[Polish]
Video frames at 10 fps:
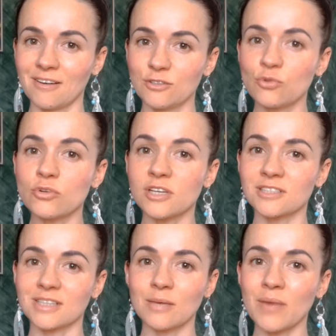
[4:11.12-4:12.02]

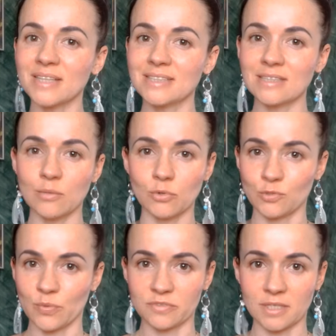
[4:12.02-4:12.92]
których schematy nam
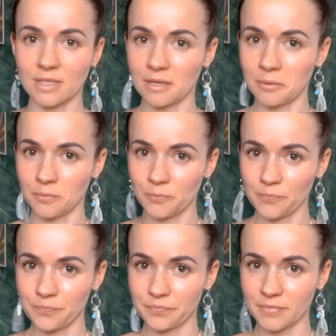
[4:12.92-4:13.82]
odpowiadają
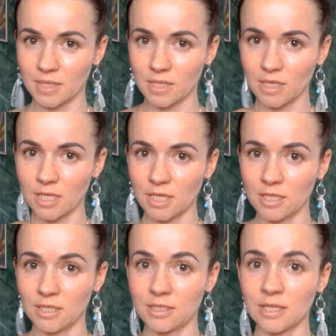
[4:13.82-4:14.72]

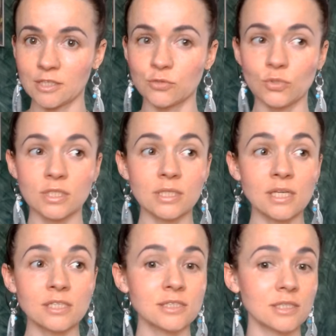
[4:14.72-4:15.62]
i dla których
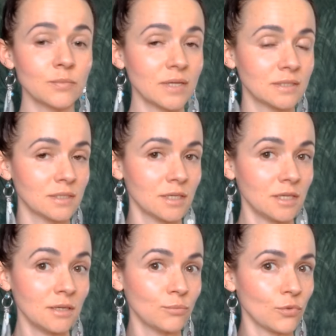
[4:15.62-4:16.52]
nasze schematy
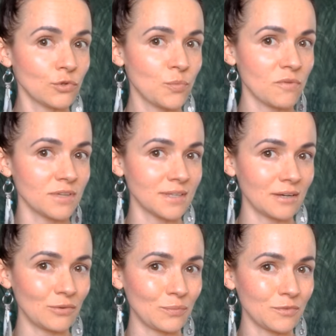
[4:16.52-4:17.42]
im
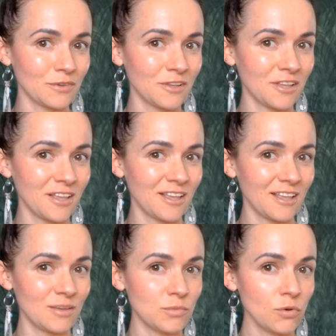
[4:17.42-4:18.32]
odpowiadają.
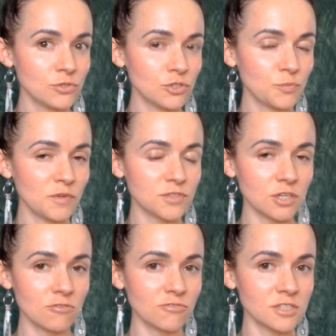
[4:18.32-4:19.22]
Miłość od
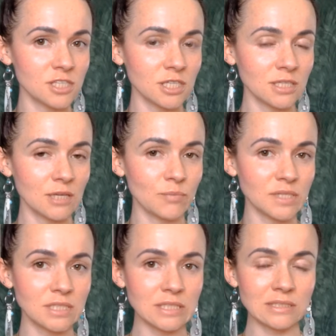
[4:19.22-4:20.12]
pierwszego wejrzenia,
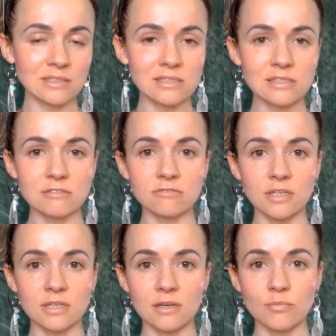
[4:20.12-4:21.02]
najbardziej
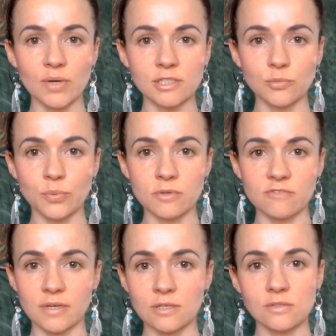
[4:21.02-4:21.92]
intensywna, najbardziej
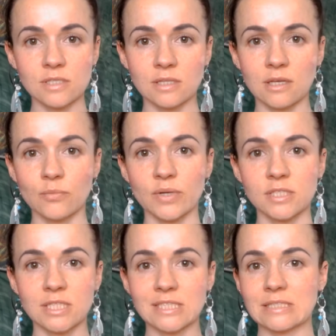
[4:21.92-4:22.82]
porywająca,
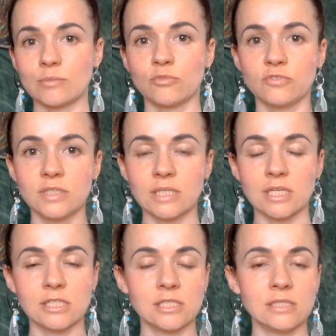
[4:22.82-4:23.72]
najbardziej niesamowita,
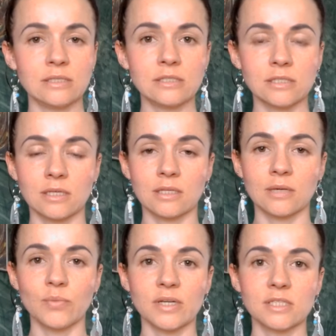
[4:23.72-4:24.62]
najsilniejsza,
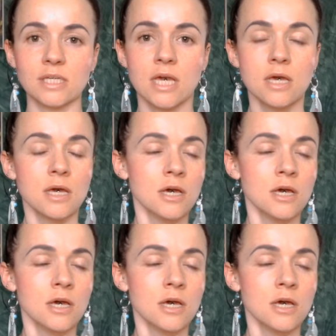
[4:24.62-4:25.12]
najbardziej